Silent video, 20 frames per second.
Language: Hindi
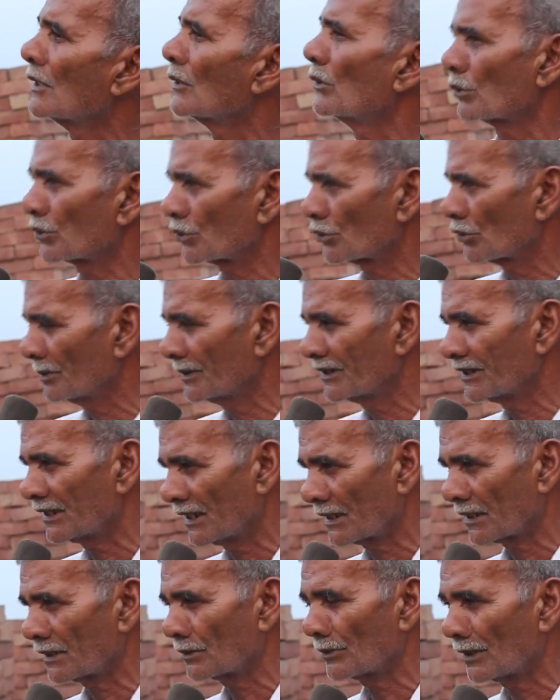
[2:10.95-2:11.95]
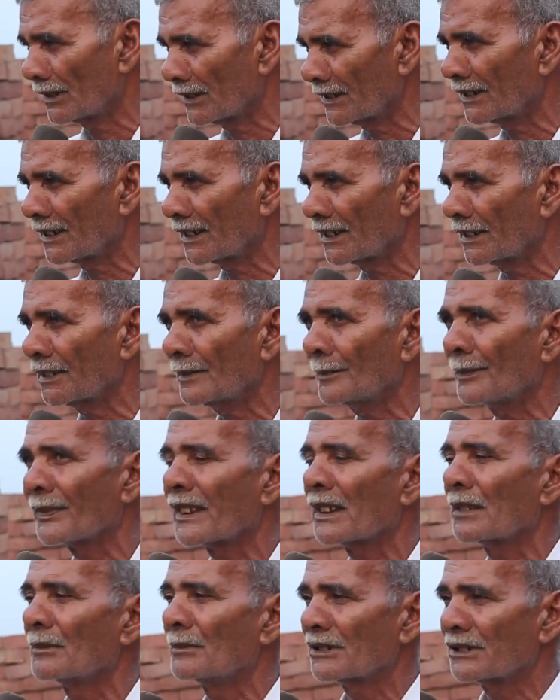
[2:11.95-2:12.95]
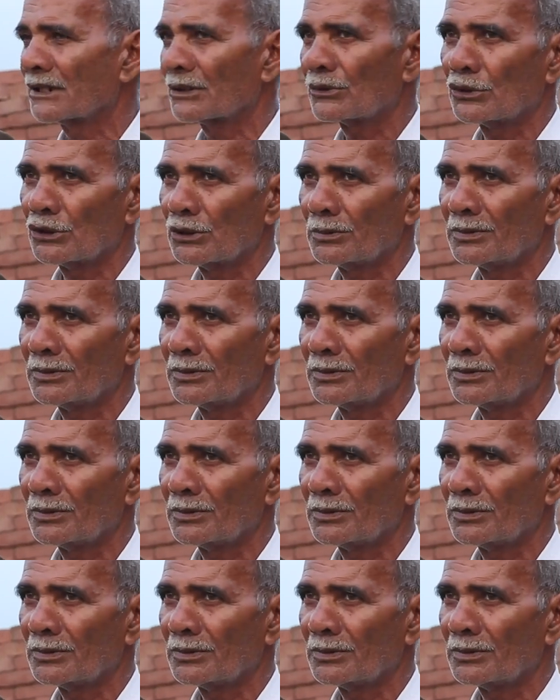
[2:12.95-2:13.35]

उसको भी तैयार करवाने लग रहे हैं मतलब कोई